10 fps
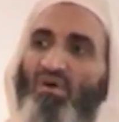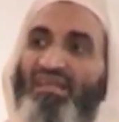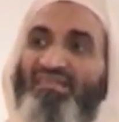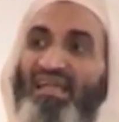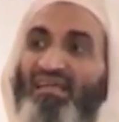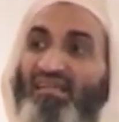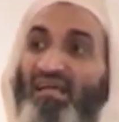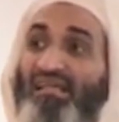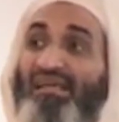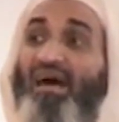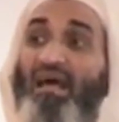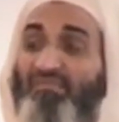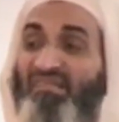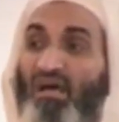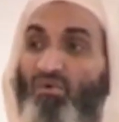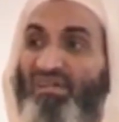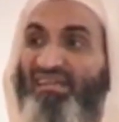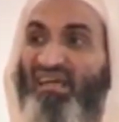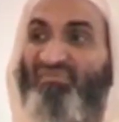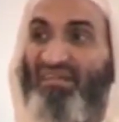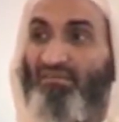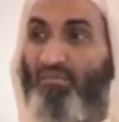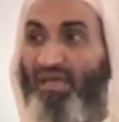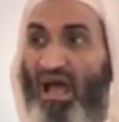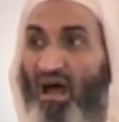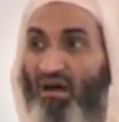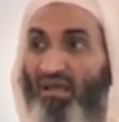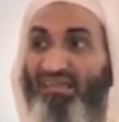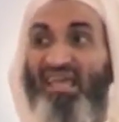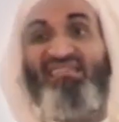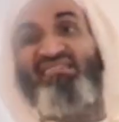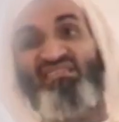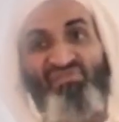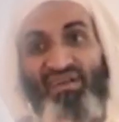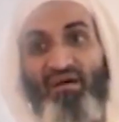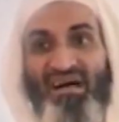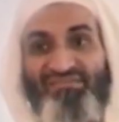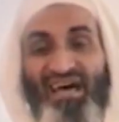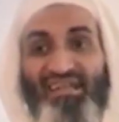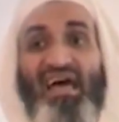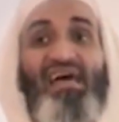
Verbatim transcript: ولذلك الكرم ديالو اللي كان فيه طبيعة كيزيد في رمضان